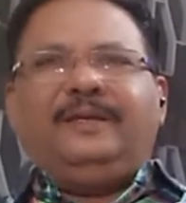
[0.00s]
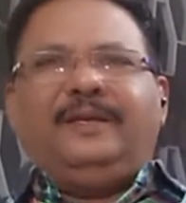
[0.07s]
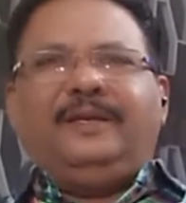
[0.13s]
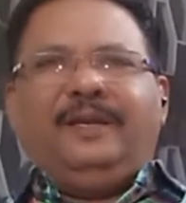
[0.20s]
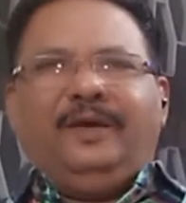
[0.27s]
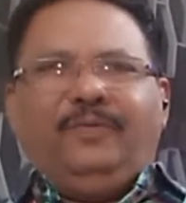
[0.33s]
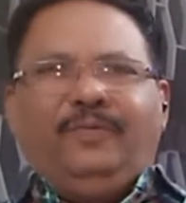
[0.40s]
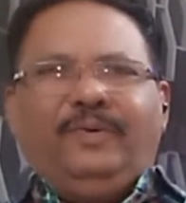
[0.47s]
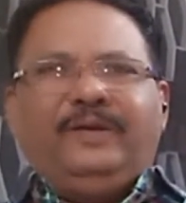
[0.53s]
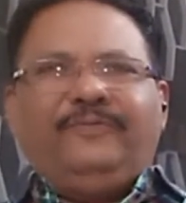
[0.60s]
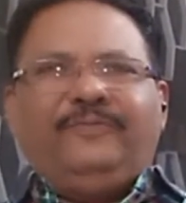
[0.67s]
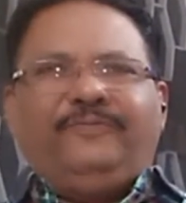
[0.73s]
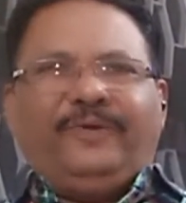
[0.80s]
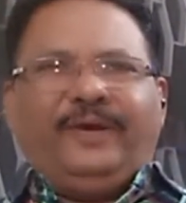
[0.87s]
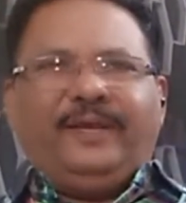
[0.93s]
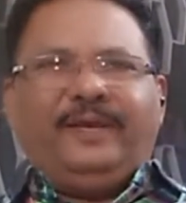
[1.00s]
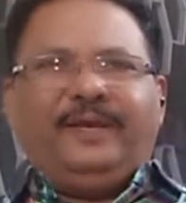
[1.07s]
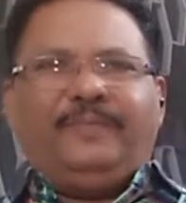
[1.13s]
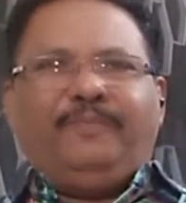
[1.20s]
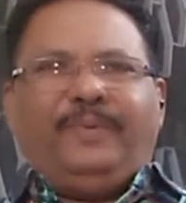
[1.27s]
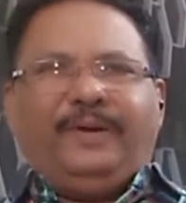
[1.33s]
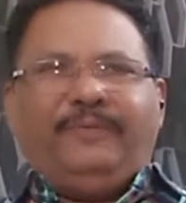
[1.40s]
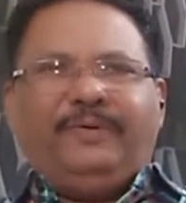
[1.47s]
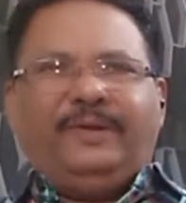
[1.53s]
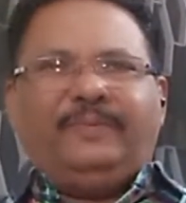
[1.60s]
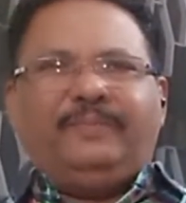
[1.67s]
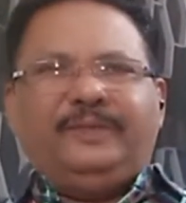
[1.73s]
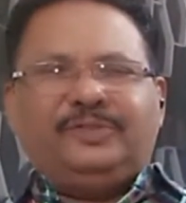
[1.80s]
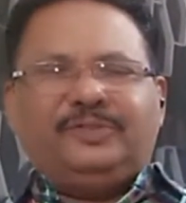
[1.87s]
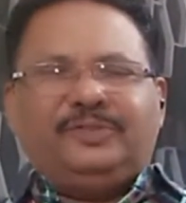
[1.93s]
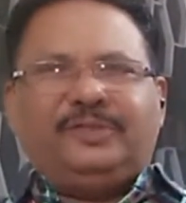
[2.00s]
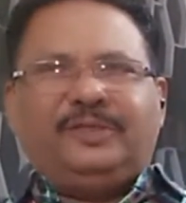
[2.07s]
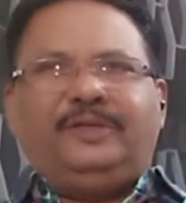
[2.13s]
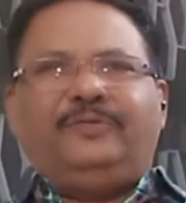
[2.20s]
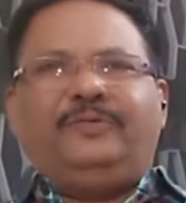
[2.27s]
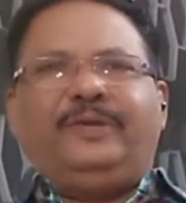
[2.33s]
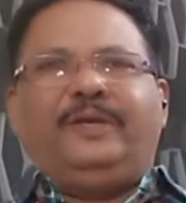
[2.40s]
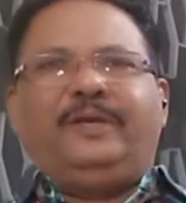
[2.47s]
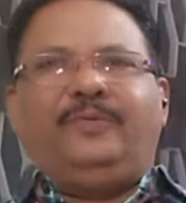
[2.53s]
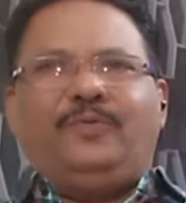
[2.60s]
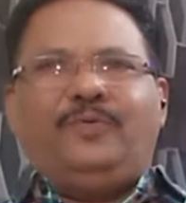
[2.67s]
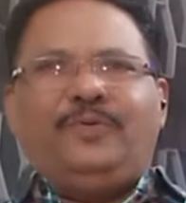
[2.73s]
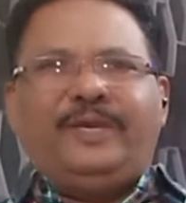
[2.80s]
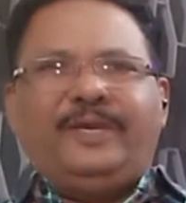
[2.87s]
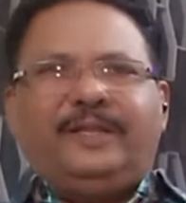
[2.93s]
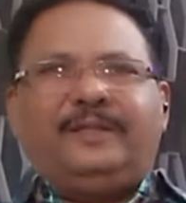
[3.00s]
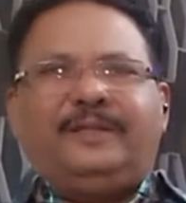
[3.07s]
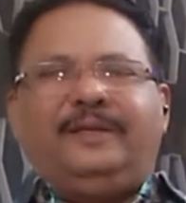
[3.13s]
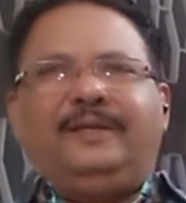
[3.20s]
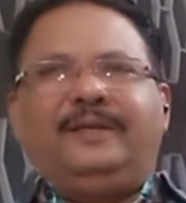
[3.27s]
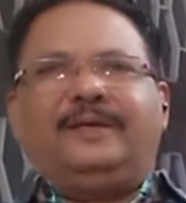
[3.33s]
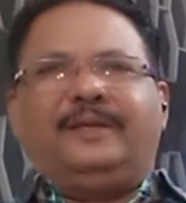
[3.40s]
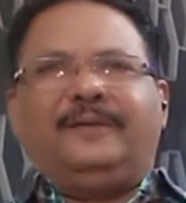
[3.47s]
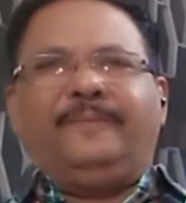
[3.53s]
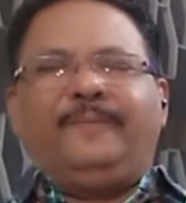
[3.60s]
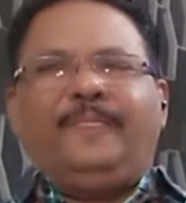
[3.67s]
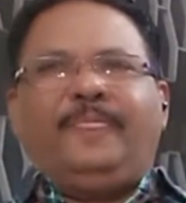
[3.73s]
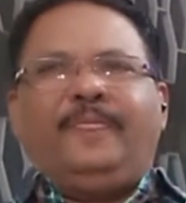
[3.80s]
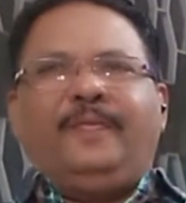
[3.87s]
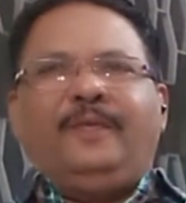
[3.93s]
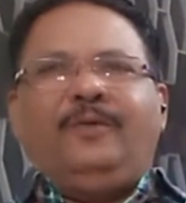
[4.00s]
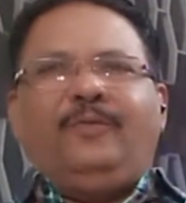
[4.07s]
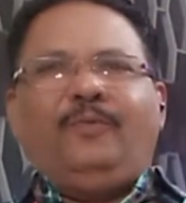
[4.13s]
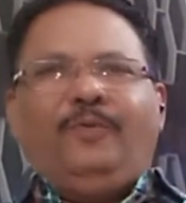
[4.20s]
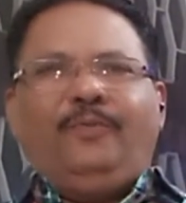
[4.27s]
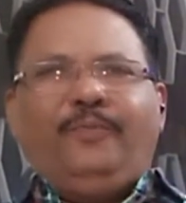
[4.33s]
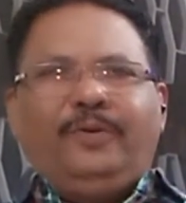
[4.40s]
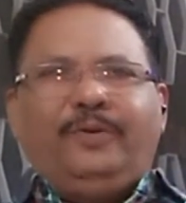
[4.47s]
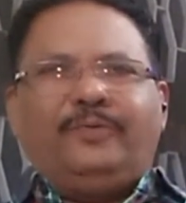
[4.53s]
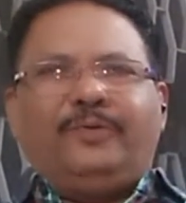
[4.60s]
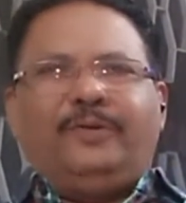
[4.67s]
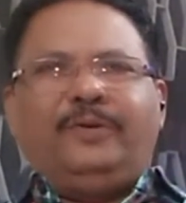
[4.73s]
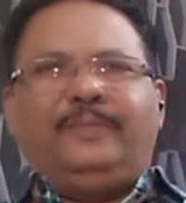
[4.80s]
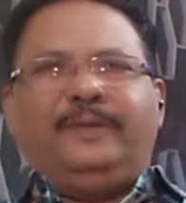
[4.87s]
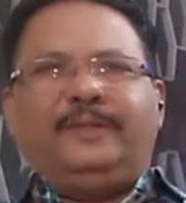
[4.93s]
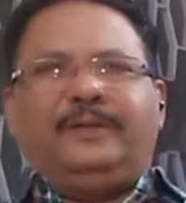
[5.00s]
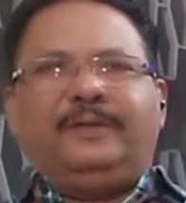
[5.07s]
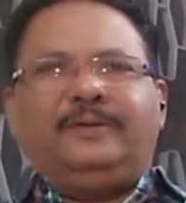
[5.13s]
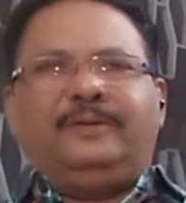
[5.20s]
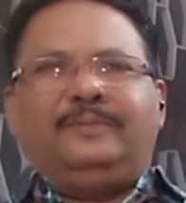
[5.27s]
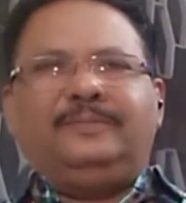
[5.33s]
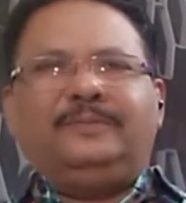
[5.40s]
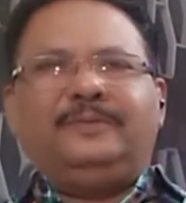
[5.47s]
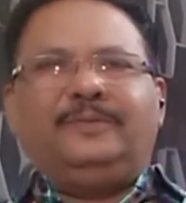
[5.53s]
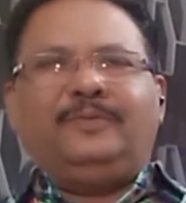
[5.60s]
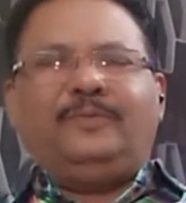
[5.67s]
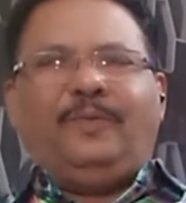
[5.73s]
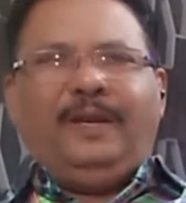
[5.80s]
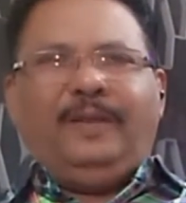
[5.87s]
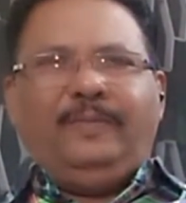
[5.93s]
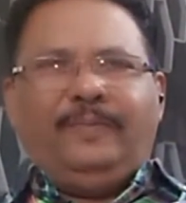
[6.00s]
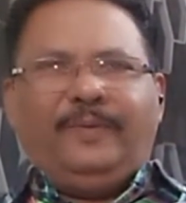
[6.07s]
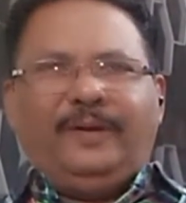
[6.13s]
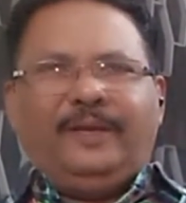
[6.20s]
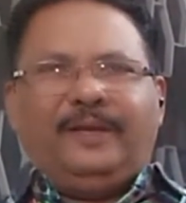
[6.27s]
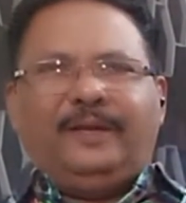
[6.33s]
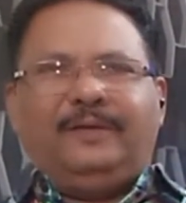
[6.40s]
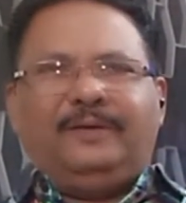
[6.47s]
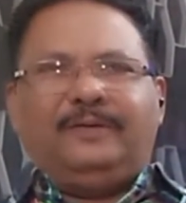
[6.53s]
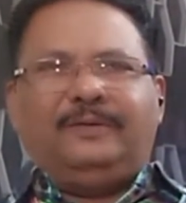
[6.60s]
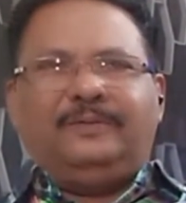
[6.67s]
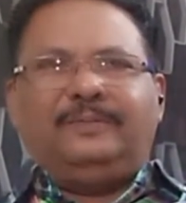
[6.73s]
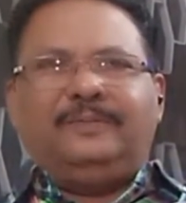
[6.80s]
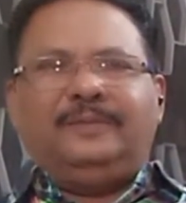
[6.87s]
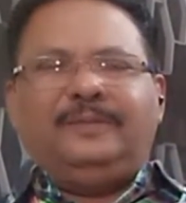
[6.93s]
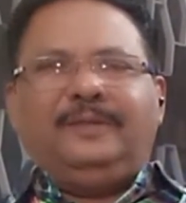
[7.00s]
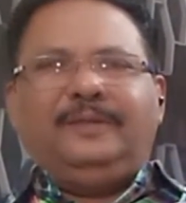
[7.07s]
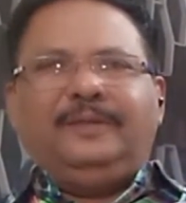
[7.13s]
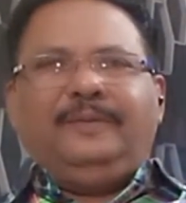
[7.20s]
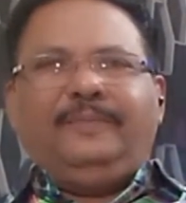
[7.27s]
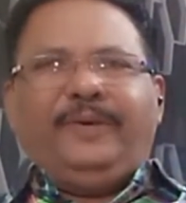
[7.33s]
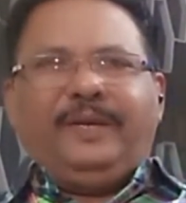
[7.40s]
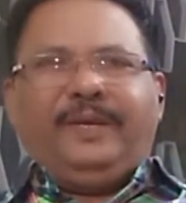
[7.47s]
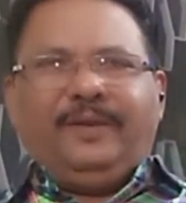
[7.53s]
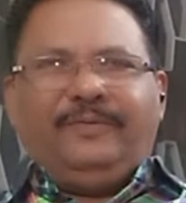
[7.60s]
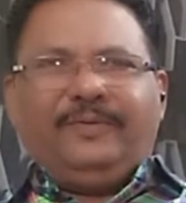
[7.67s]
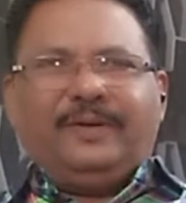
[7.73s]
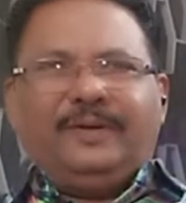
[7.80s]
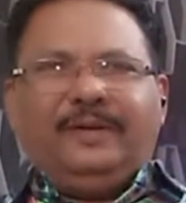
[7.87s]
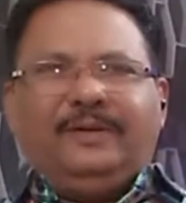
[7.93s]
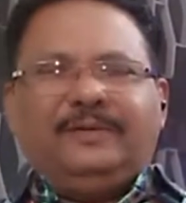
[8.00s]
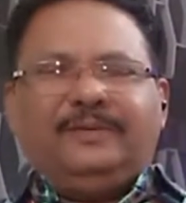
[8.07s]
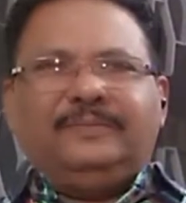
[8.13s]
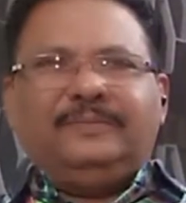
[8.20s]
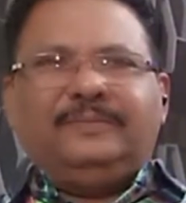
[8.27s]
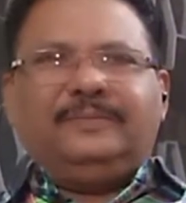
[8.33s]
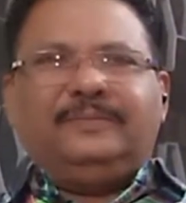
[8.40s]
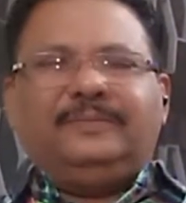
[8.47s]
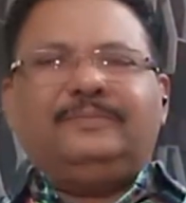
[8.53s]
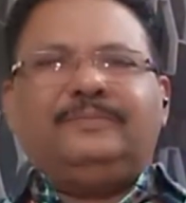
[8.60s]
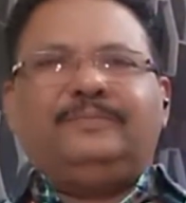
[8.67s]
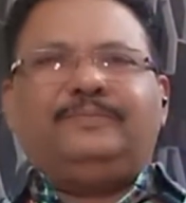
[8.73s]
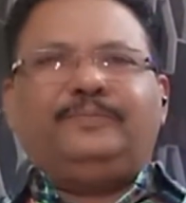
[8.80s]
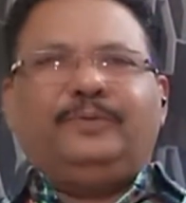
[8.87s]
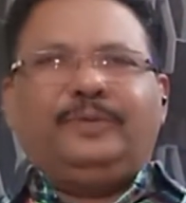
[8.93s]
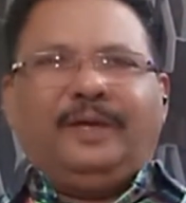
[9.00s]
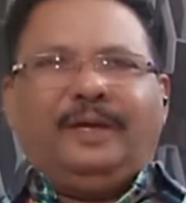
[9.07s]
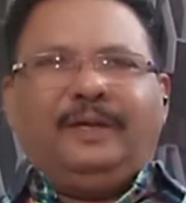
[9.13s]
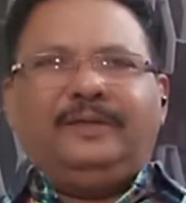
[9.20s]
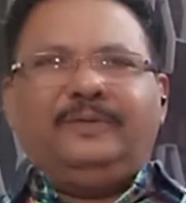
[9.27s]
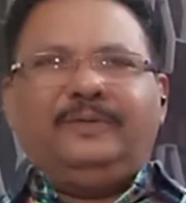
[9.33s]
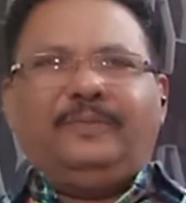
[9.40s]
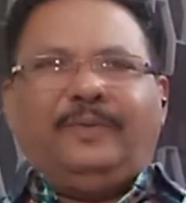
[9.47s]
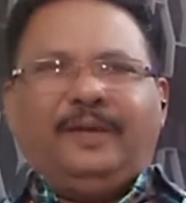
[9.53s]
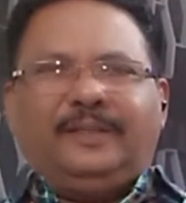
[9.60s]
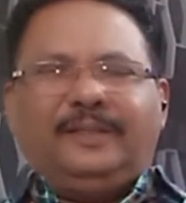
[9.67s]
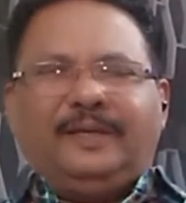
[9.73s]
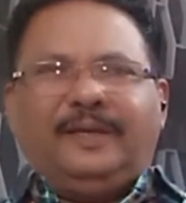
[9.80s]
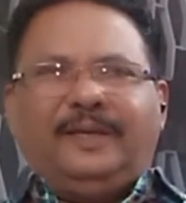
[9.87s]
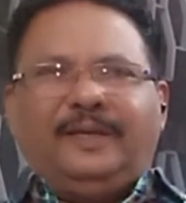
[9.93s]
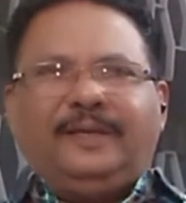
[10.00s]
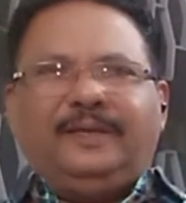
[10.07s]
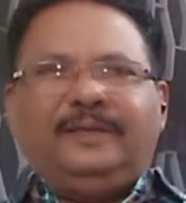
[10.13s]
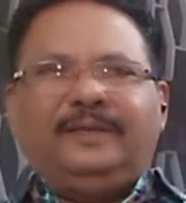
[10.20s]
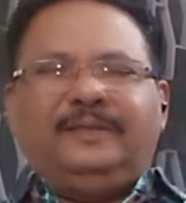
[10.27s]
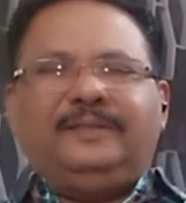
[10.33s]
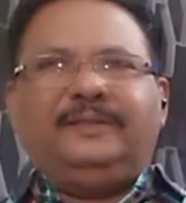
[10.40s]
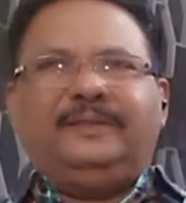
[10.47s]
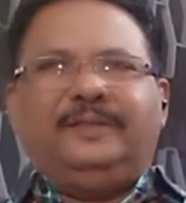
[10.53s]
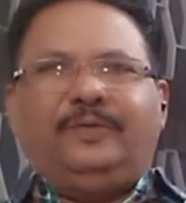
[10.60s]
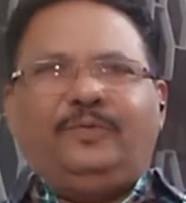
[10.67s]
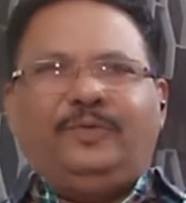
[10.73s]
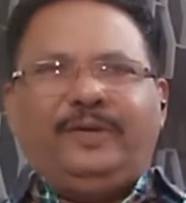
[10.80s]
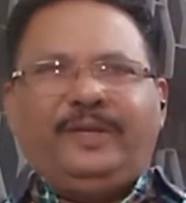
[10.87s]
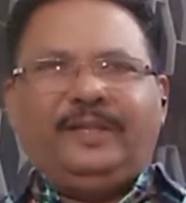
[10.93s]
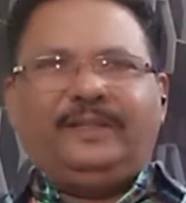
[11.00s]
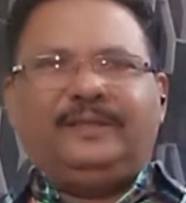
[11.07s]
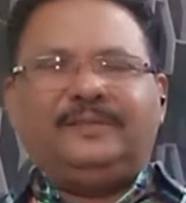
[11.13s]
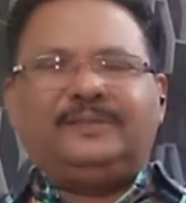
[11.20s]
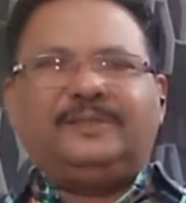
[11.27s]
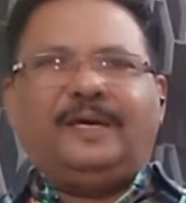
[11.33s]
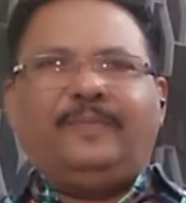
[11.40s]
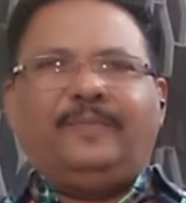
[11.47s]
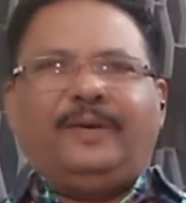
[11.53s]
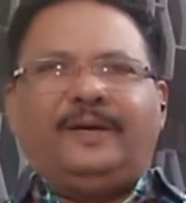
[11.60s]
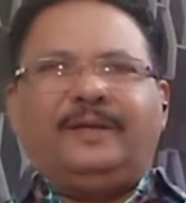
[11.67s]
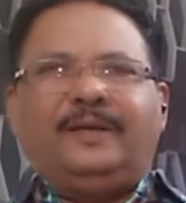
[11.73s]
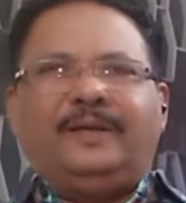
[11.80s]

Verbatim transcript: லவ் அண்ட் ஃபயர் பவர் மினிஸ்ட்ரியினுடைய ஊழியத்தில் இருக்கிற ஒவ்வொரு குடும்பத்திற்கும் வாலிப பிள்ளைகளுக்கும் பெரியவர்களுக்கும் புத்தாண்டு வாழ்த்துக்களை இந்த ஊழியத்தின் சார்பாக